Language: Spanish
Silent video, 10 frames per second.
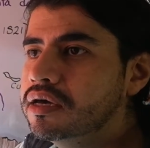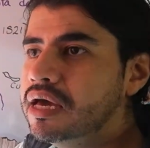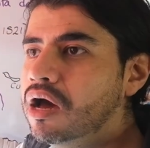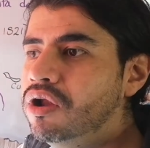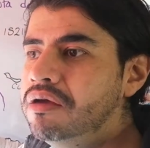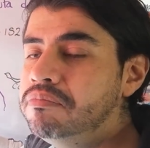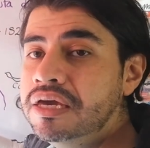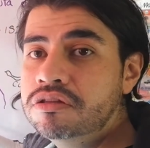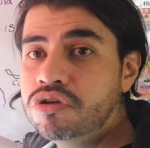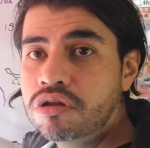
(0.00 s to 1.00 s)
que ahora
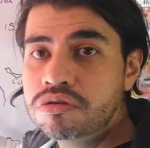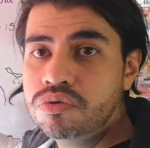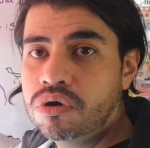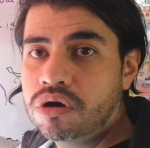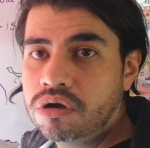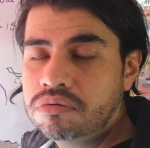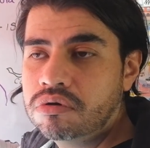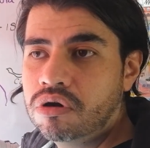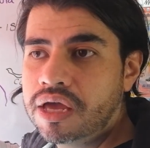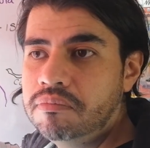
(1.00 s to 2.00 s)
envíen todo su oro,
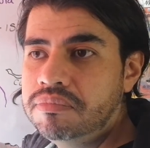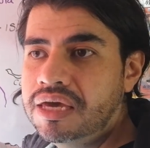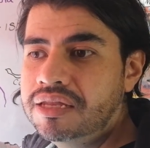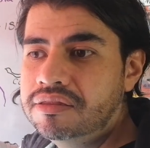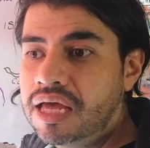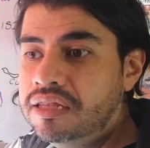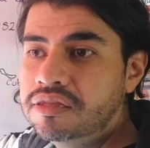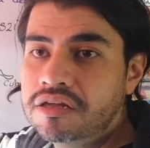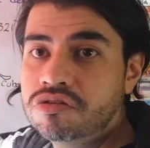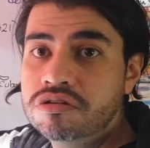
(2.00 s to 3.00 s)
o que envíen
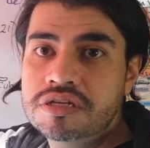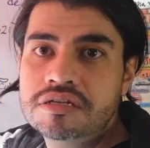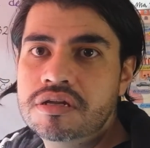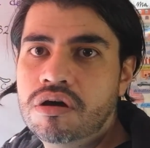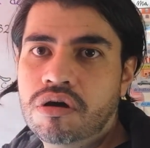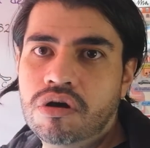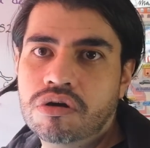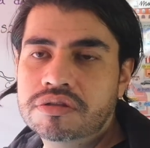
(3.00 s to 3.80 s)
tantas onzas de oro, o